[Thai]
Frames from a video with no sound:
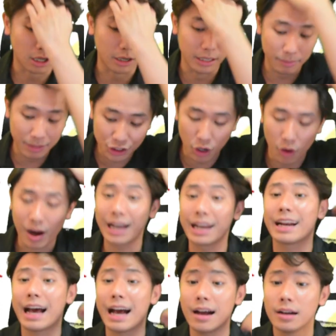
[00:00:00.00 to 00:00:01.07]
อ่ะตอนนี้มีส
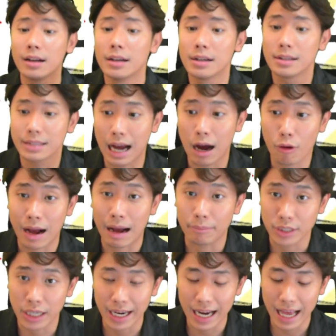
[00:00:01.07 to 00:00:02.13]
องอันแล้วนะ
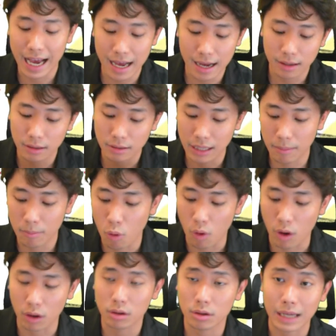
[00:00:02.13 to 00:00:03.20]
เท่ากับใช้และ
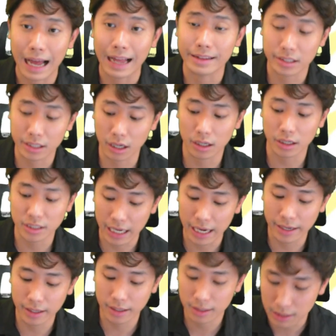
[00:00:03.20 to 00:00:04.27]
ถ้าบวกกันก็
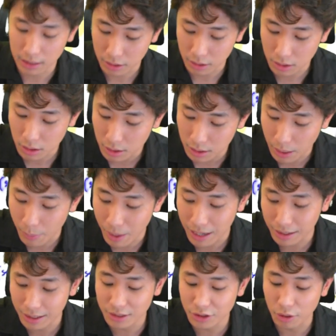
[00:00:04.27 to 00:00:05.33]
ใช้หรือ
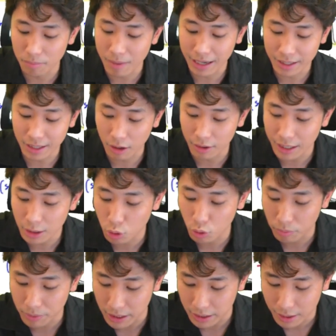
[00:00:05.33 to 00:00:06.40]
ระวังเรื่องสมบัติที่
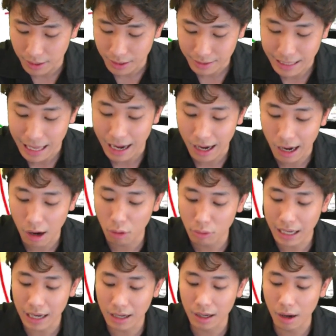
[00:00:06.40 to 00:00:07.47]
เขาเล่นถูกผิด แต่
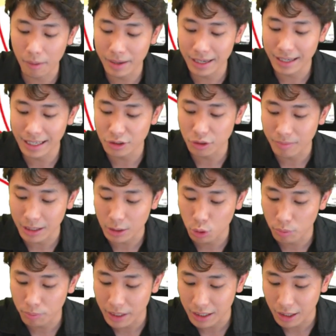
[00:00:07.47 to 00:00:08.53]
เขาถ้าเกิดเขาไม่เล่น
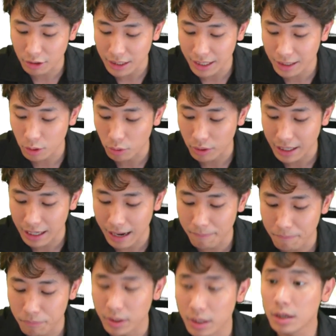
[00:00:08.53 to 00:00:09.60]
สมบัติถูกผิดเขาจะเล่นตร
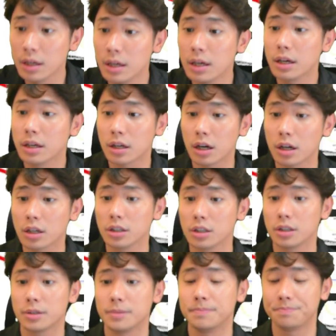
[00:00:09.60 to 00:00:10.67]
งนี้ครับ
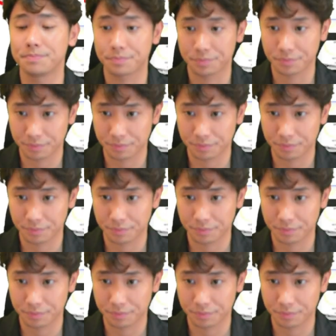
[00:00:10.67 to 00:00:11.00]
ก็คือ